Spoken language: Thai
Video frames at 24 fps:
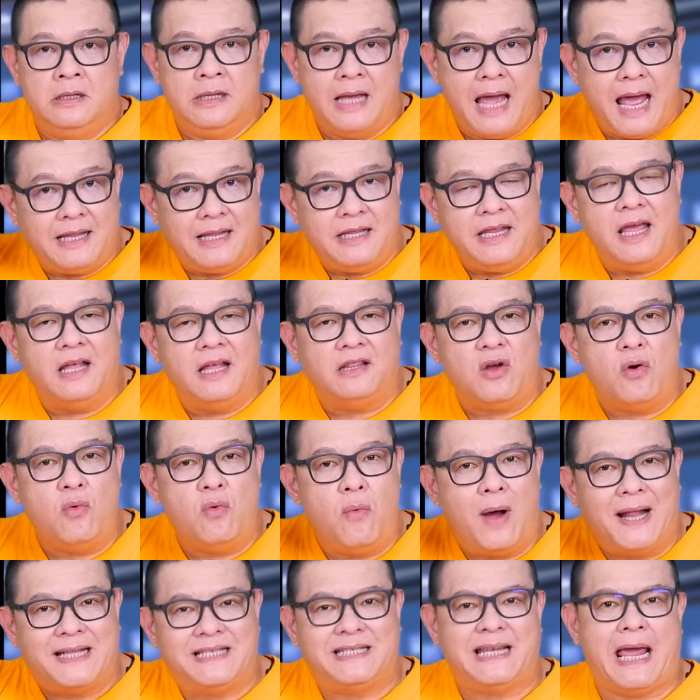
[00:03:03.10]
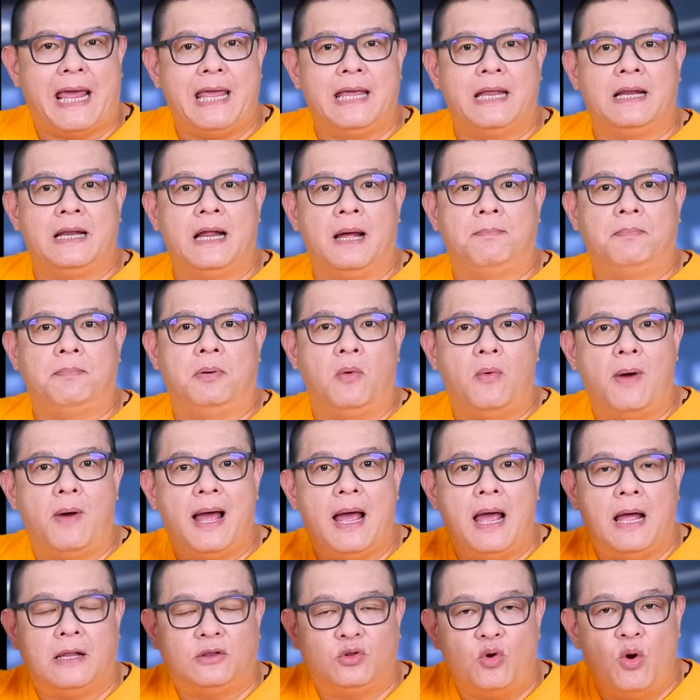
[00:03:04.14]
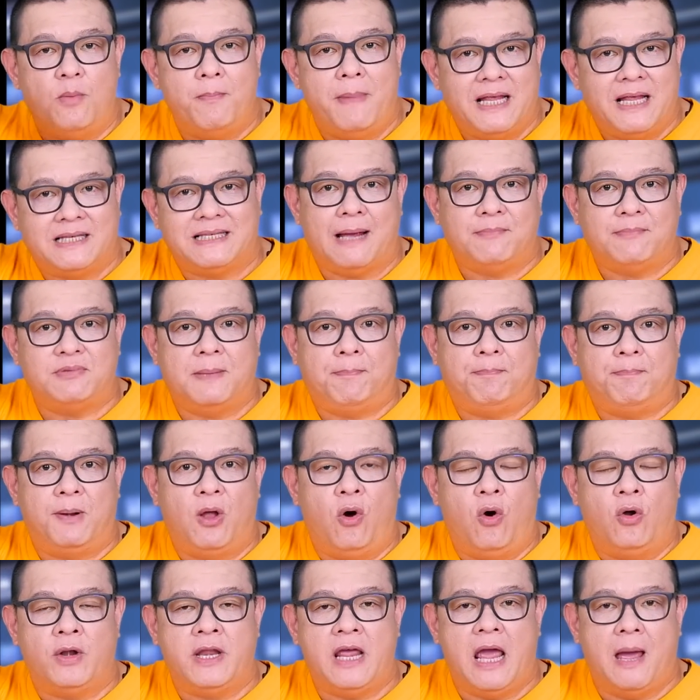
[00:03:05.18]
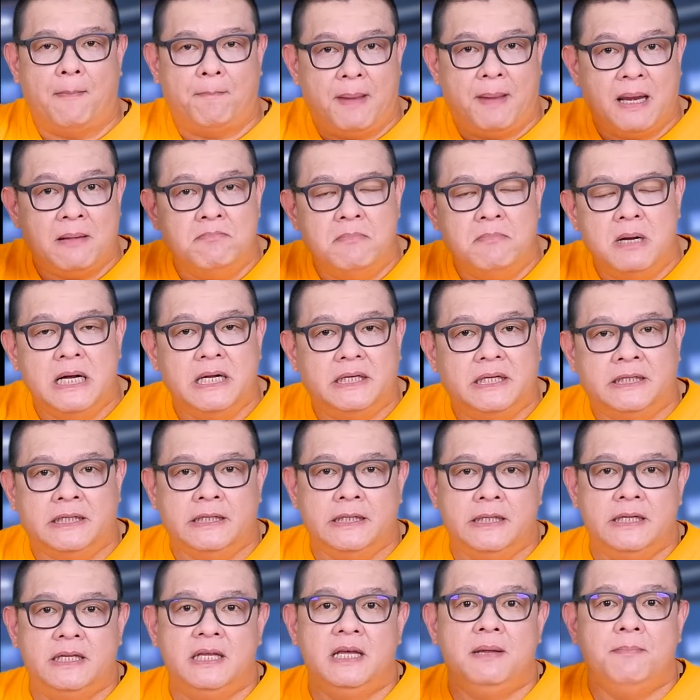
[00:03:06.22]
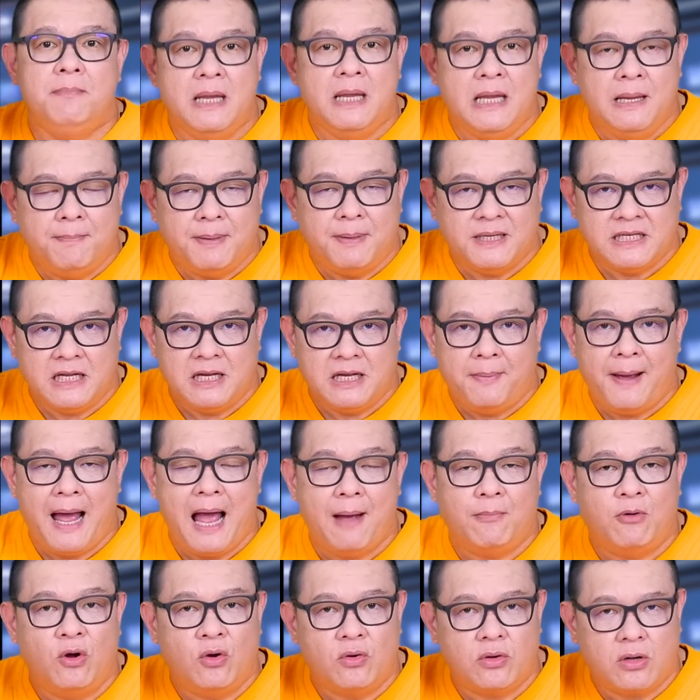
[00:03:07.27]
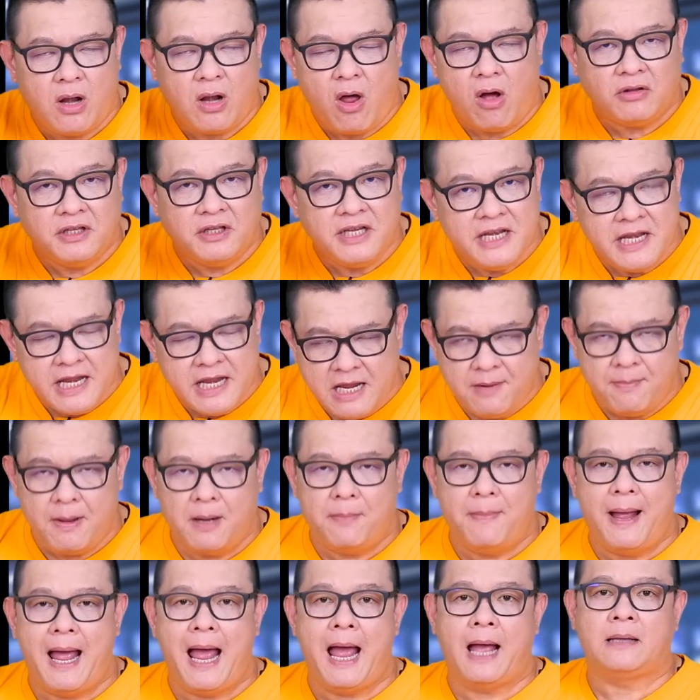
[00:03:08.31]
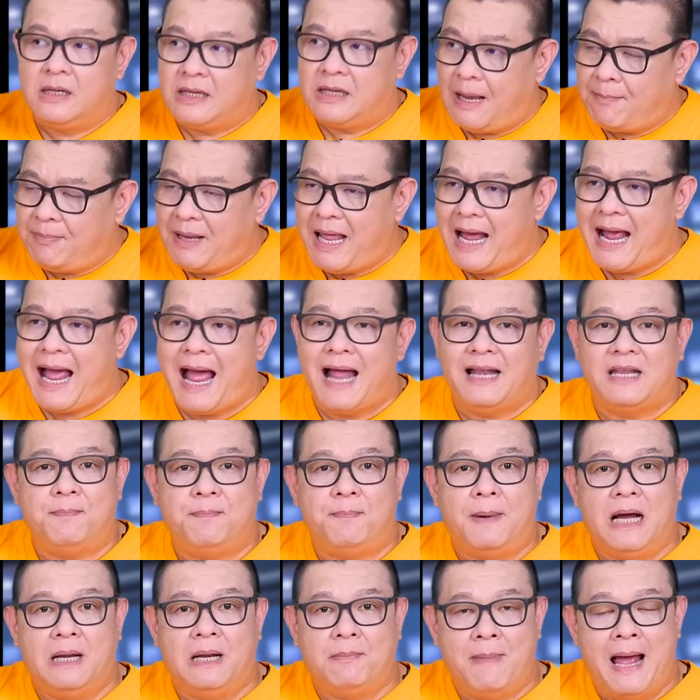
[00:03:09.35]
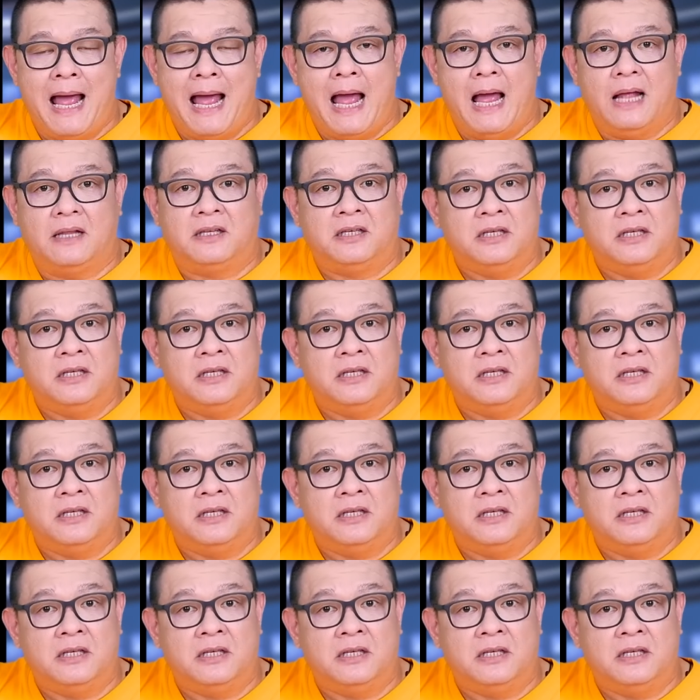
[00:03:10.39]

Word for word: งานนี้ต้องวัดใจกันครับ เพราะว่าตัวเมย์30 Pro เนี่ยเป็นมือถือที่มีประสิทธิภาพของกล้องที่ดีมาก ๆ กับราคาที่เปิดมา